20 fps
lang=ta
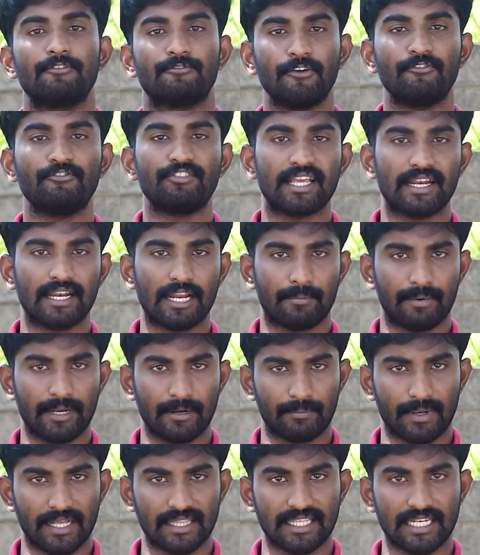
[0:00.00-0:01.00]
ஃபிஃப்த் என்ன
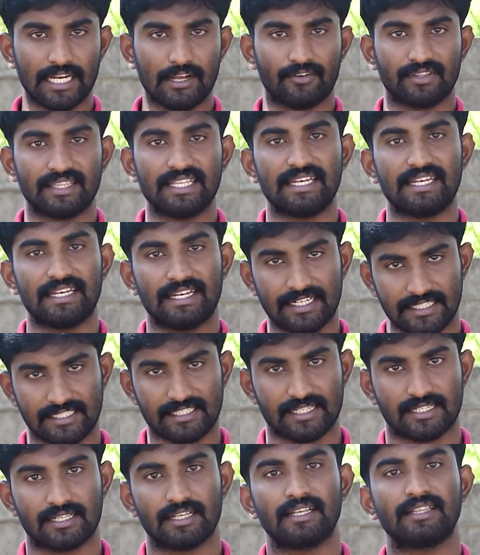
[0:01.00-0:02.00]
அப்படின்னு பார்த்தீங்கன்னா வந்து
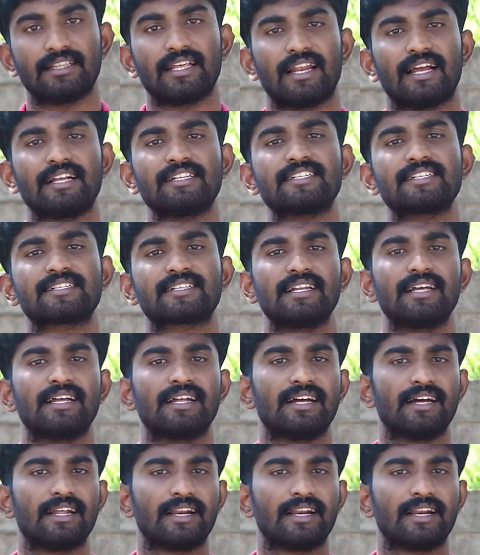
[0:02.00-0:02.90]
லங்சஸ் இந்த லங்சஸில்